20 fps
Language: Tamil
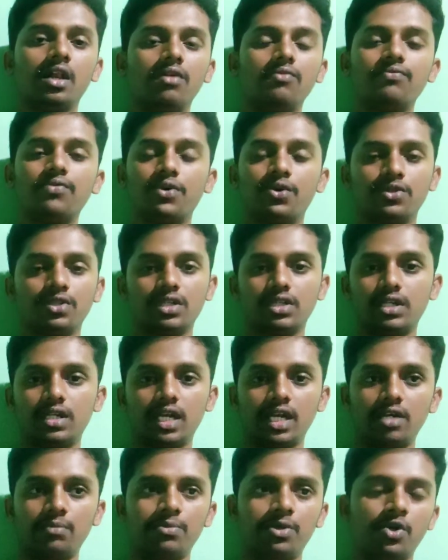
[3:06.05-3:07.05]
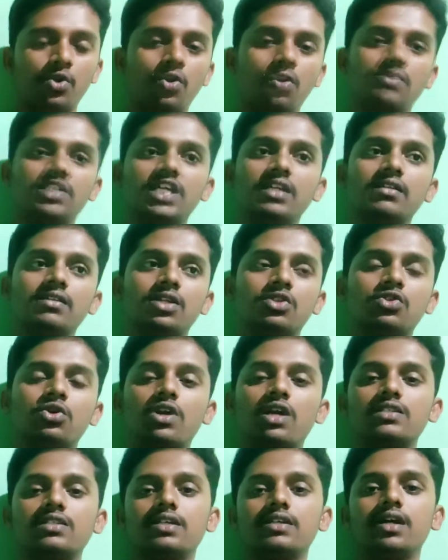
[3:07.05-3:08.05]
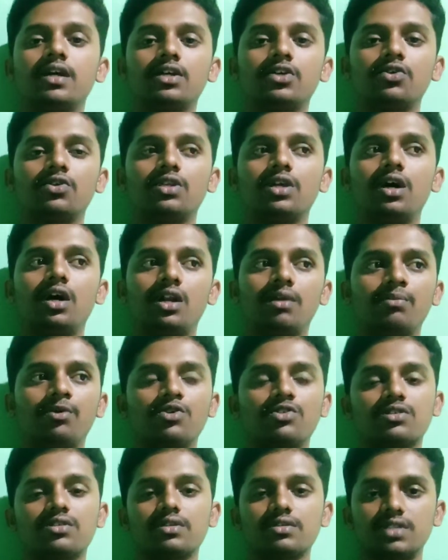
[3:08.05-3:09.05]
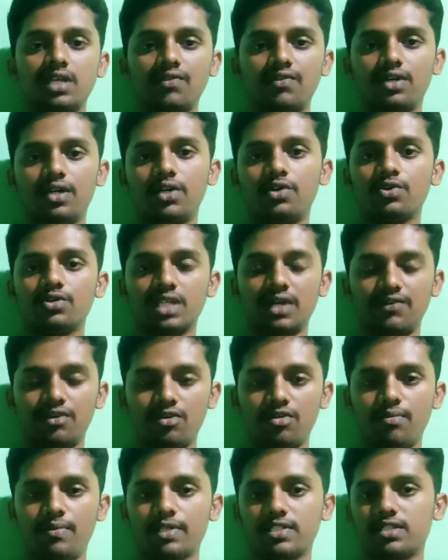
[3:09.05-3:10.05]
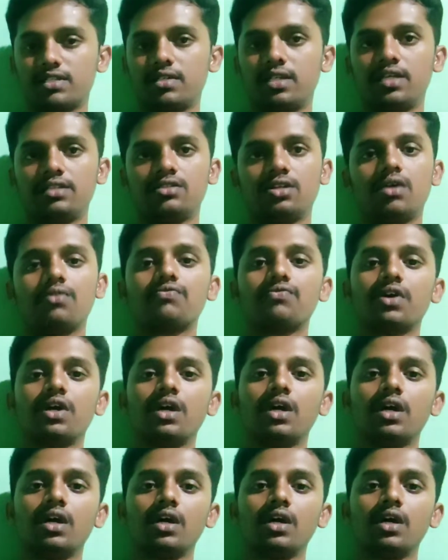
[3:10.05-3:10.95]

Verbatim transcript: லிம்ஃபை வந்து ட்ரைன் பண்ணும் தென் இந்த தொராசிக் டக்ட் வந்து ஆல்மோஸ்ட் செவன்ட்டி டு செவன்ட்டி பர்சன்டேஜ் ஆஃப்